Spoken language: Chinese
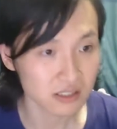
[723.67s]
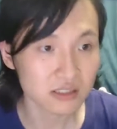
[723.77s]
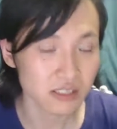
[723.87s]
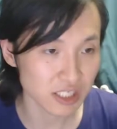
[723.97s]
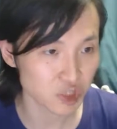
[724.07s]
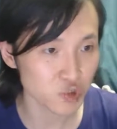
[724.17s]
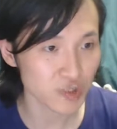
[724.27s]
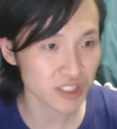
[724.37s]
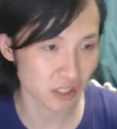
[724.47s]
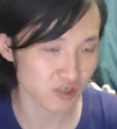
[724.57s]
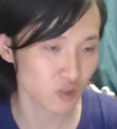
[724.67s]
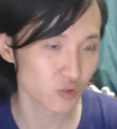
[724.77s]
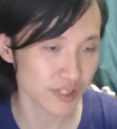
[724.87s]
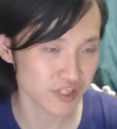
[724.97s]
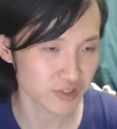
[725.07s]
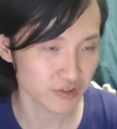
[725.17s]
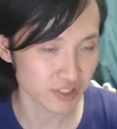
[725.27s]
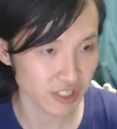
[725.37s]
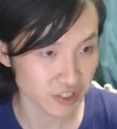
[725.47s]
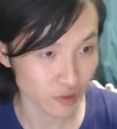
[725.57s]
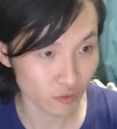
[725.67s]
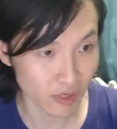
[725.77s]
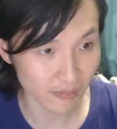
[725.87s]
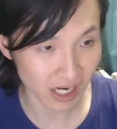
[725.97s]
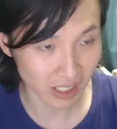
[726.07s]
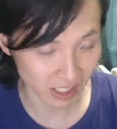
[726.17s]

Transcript: 你去思考这种问题的时候，你就会把